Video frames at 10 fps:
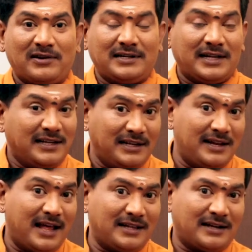அவர்கிட்ட
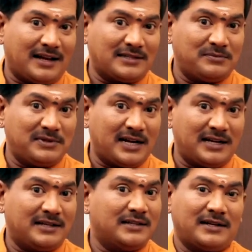இல்லாத காசு
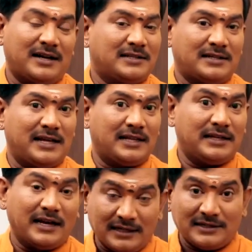முன்னாடி இருந்த காசு கிடையாது
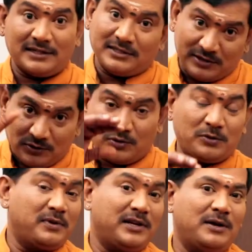எனக்கு தெரிஞ்ச இன்னொரு
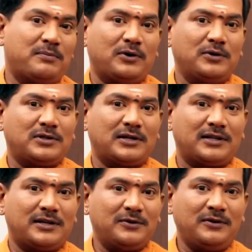பெரிய ப்ரொடியூசர்
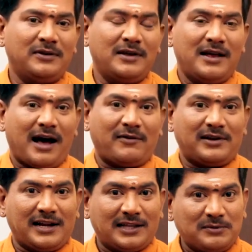தெரியும்
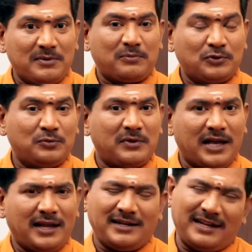அவர் எல்லாத்துக்குமே
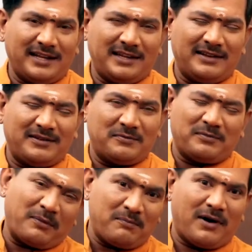புதுமையாக இன்றைக்கி
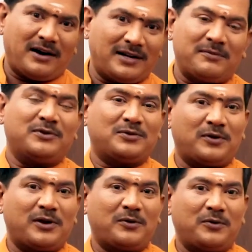பிரம்மாண்டம்னு
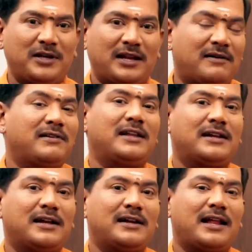சொல்லக்கூடிய லெவலில்
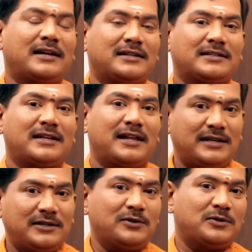இருக்க டேரக்டர்ஸ் எல்லாம்
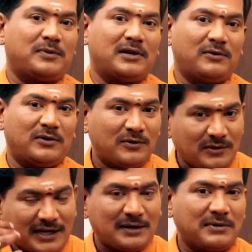இன்ட்ரடியூஸ் பண்ணவங்களும்
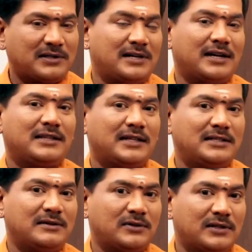எனக்கு பர்சனலாக
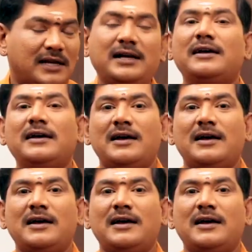தெரிஞ்சவங்க தான்